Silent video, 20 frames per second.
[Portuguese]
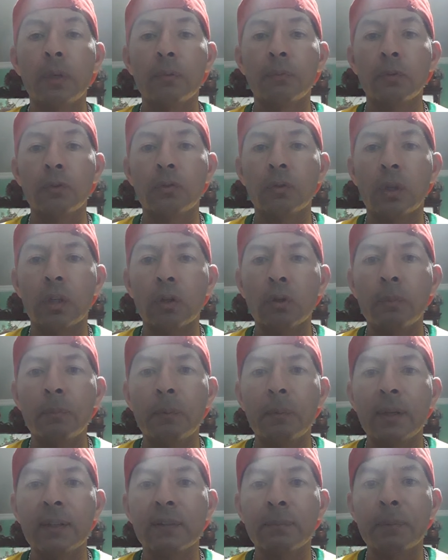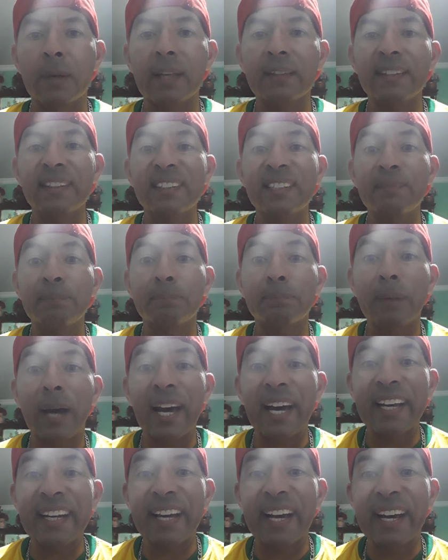Ele funciona como uma espécie de
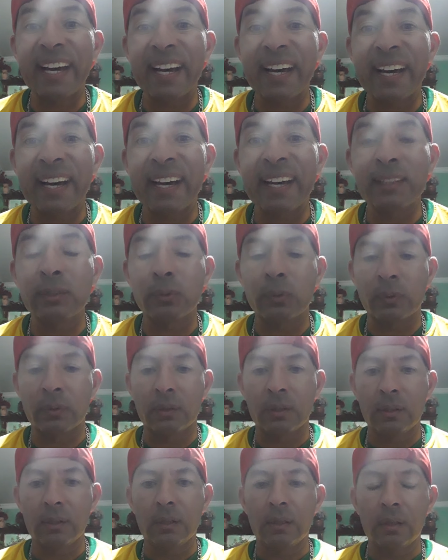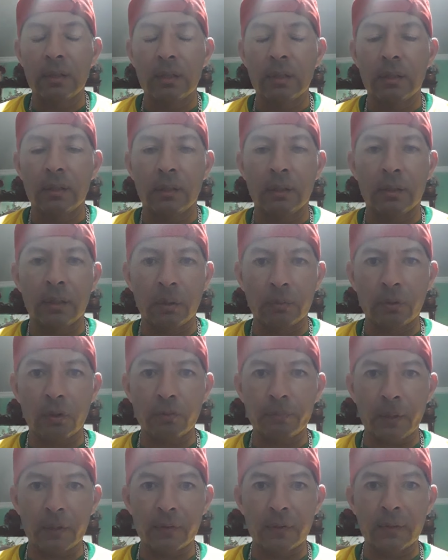para-raio. Então
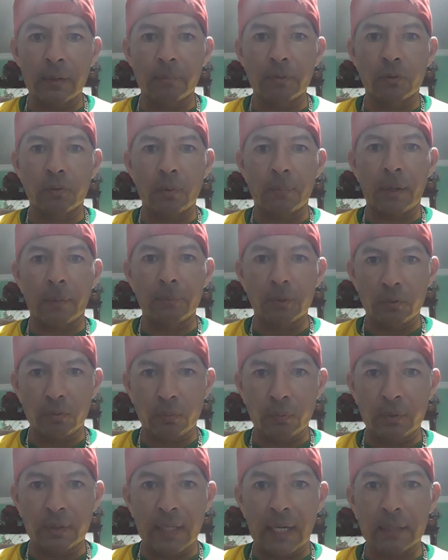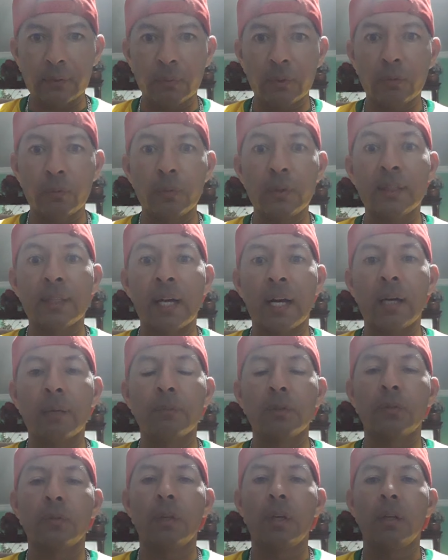nós precisamos tomar muito cuidado e
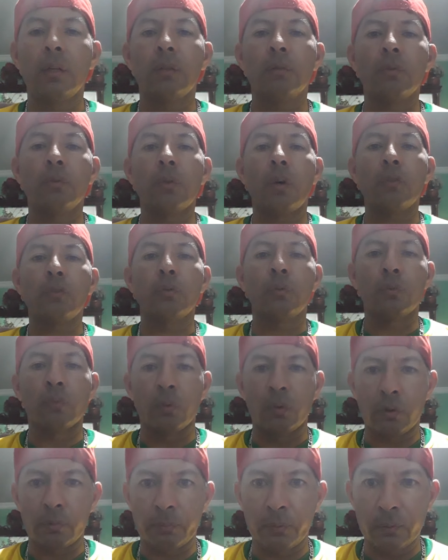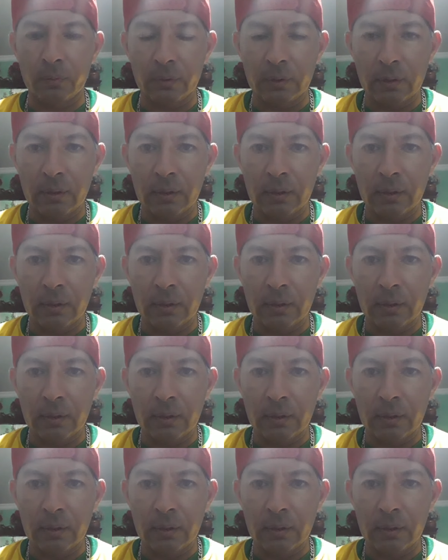cuidarmos do nosso corpo.